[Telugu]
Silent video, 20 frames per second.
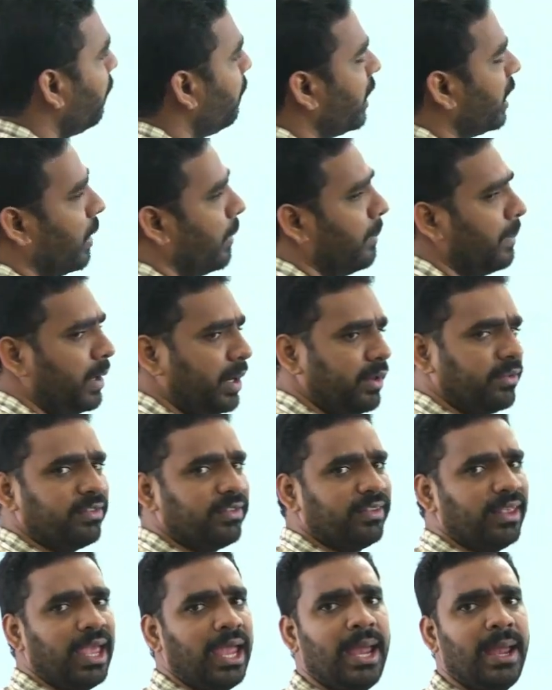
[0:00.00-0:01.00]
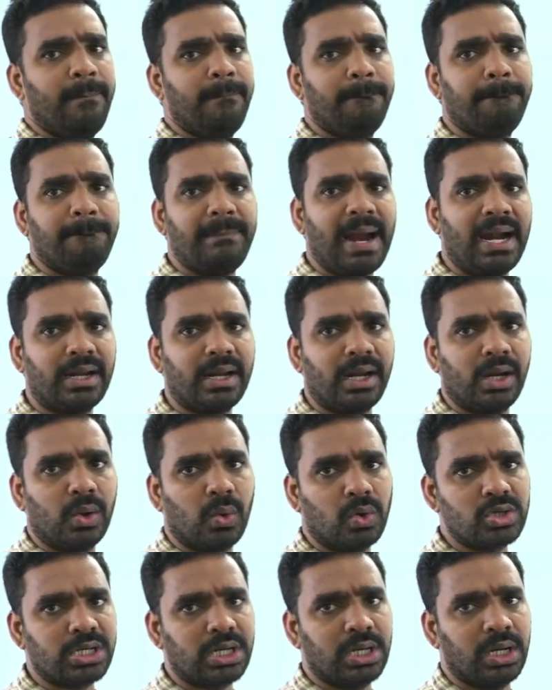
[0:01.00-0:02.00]
బి కంప్లీట్ సేమ్ ప్యాటర్న్
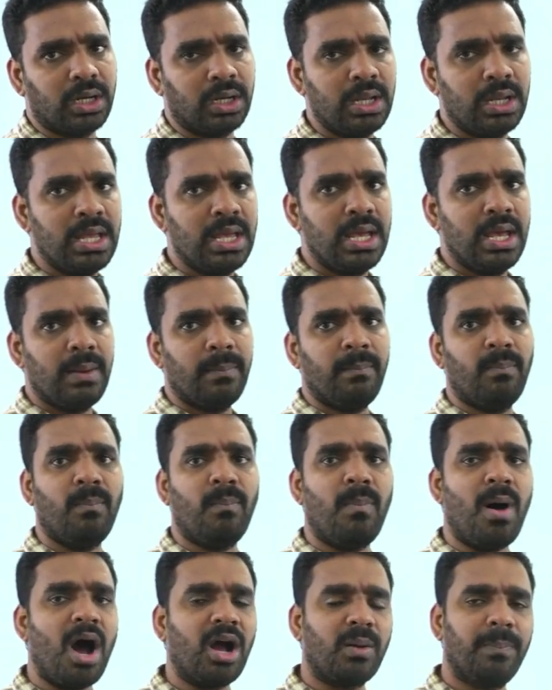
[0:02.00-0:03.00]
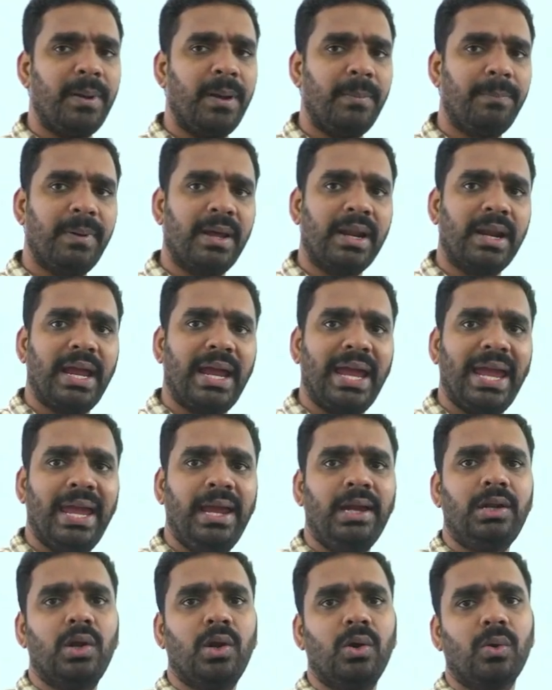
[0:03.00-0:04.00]
క్వశ్చన్ మార్క్ పేపర్
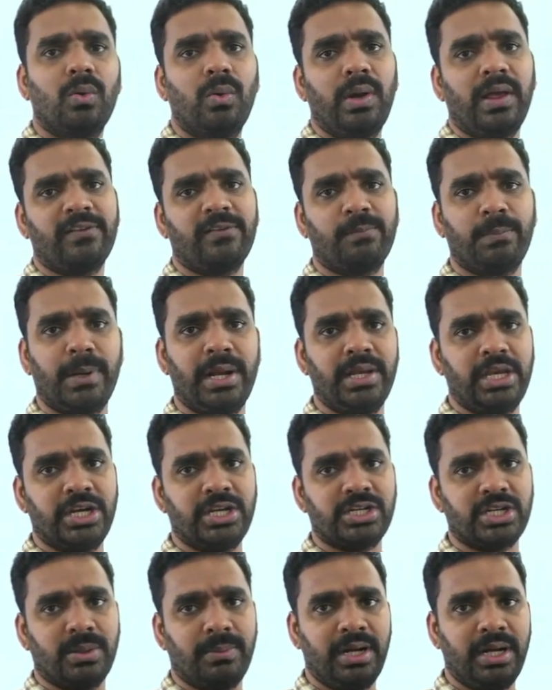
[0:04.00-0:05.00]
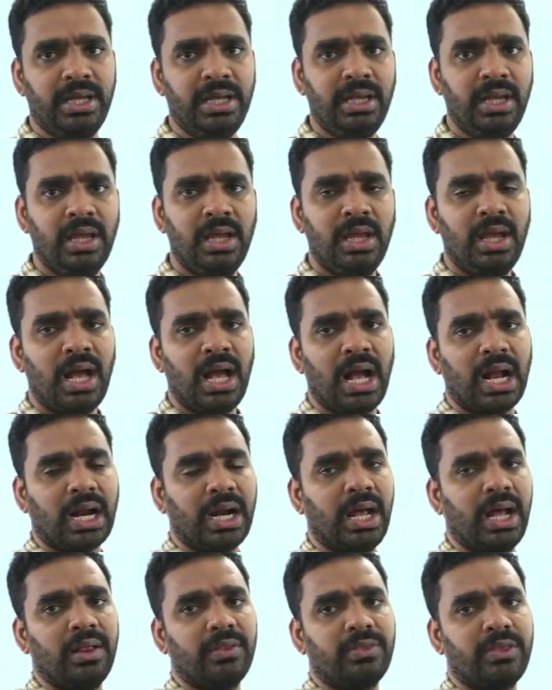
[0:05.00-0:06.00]
ఎయిట్లో కూడా ఎక్స్ప్లెయిన్ చేశామండి
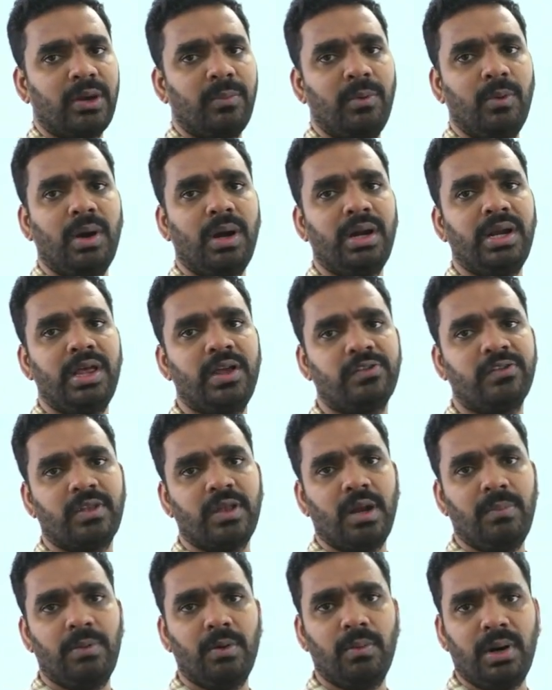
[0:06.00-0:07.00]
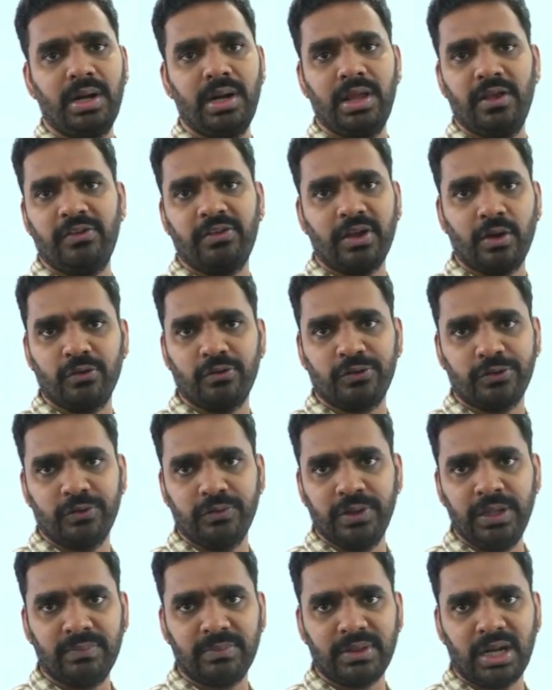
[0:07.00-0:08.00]
అక్కడ త్రిబుల్ వన్ డేస్ త్రిబుల్ వన్ డేస్ అని
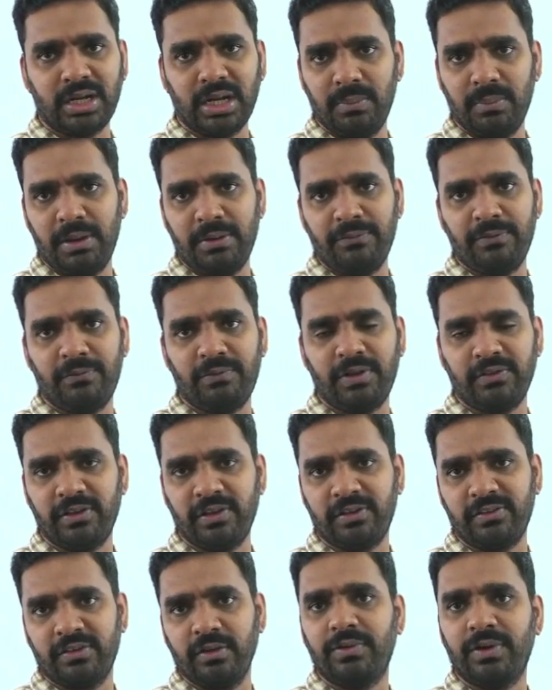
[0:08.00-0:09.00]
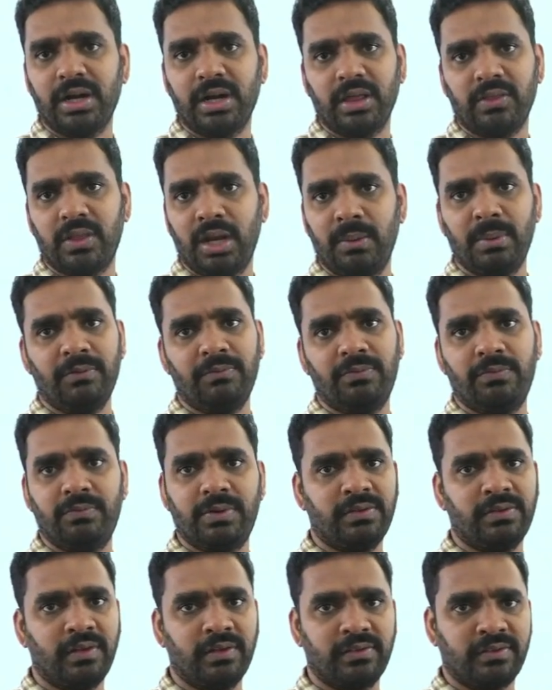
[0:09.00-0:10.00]
వస్తుంది థర్టీన్ బై ఫిఫ్టీ సిక్స్ ఫార్టీ త్రీ బై
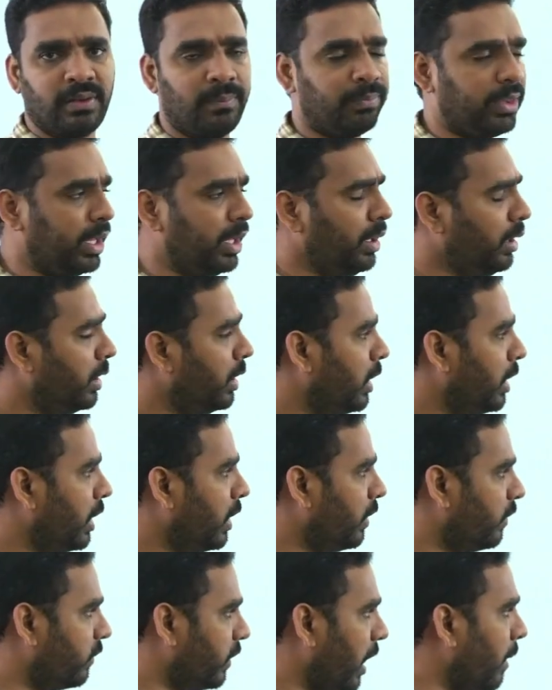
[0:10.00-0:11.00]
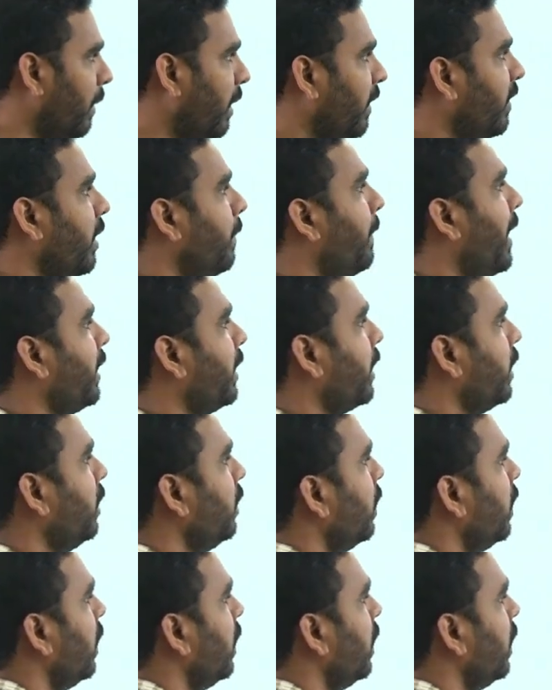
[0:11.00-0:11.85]
ఫిఫ్టీ సిక్స్ సంథింగ్ సేమ్ అదే ప్యాటర్న్